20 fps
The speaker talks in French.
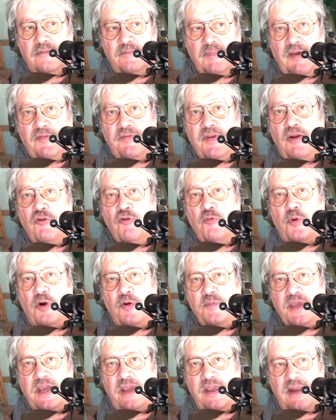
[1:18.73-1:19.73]
bah, faire le
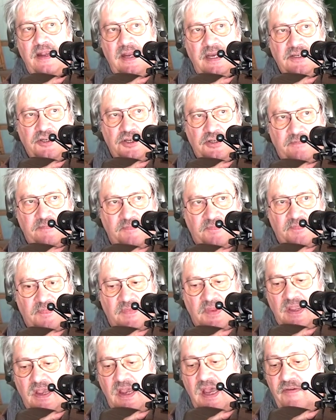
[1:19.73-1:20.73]
premier réglage
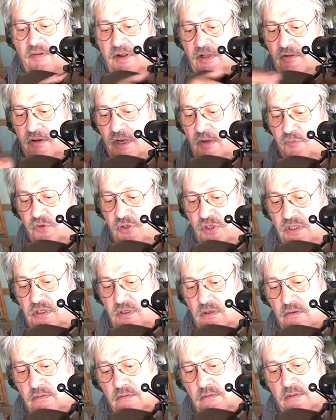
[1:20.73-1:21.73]
avec de la
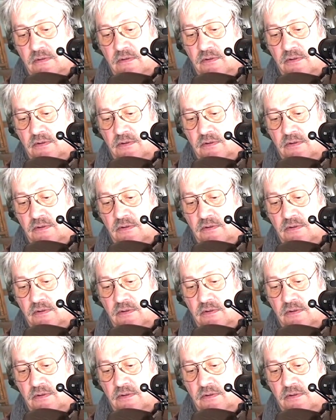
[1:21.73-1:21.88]
munition.